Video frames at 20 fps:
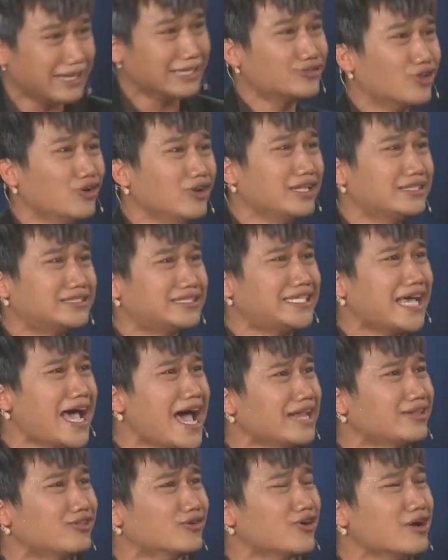là tôi lại
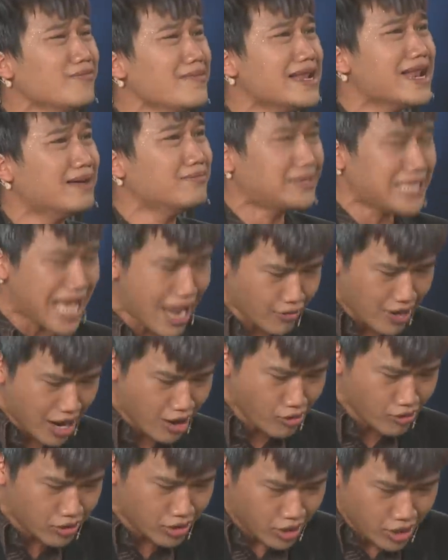chết tôi có bị làm sao
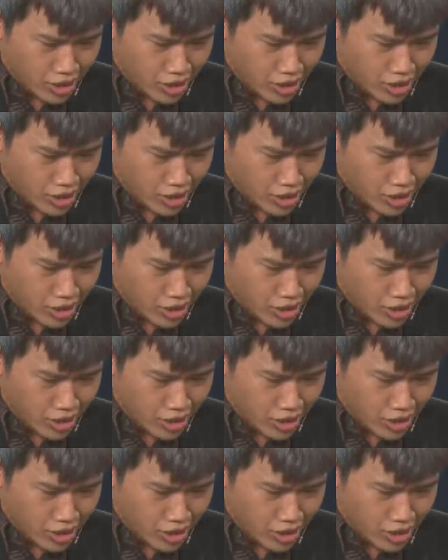đâu